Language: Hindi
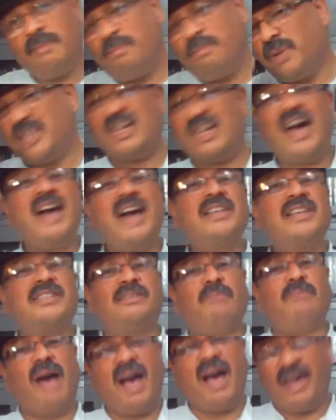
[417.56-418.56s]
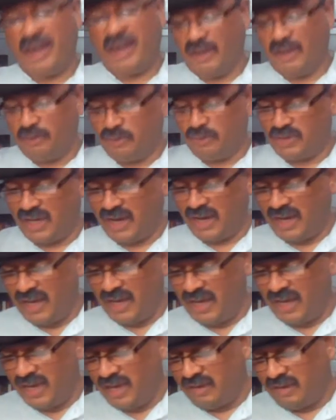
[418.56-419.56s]
पचास बहारें गुजर
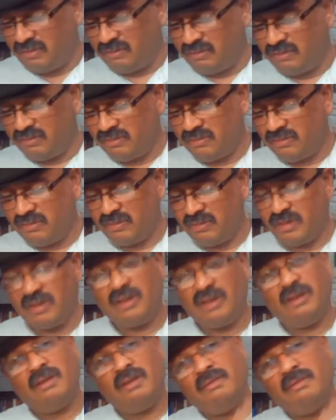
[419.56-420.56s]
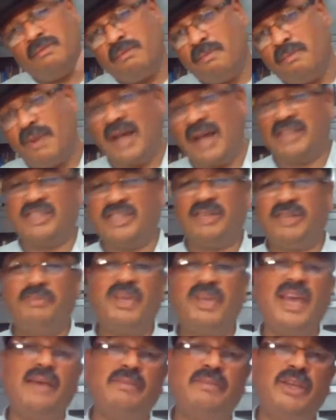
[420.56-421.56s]
गईं
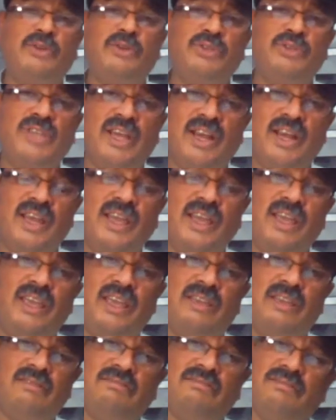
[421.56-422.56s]
बाजीबिया भी गुजर गईं